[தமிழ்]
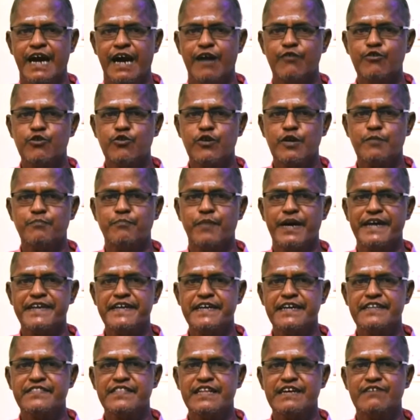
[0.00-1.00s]
அவரோட
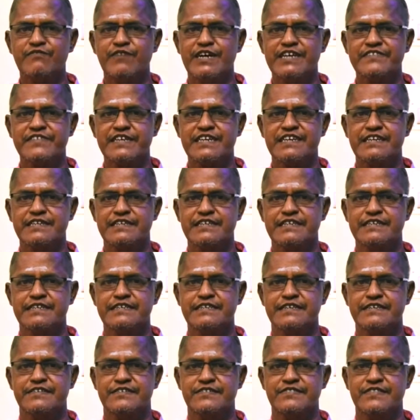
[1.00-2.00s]
பையன் தான் வாசலில்
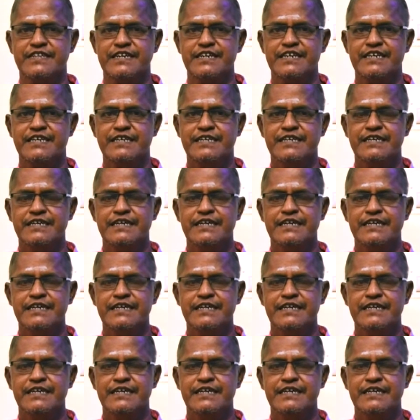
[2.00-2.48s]
நின்றுக்கிட்டு இருந்தான்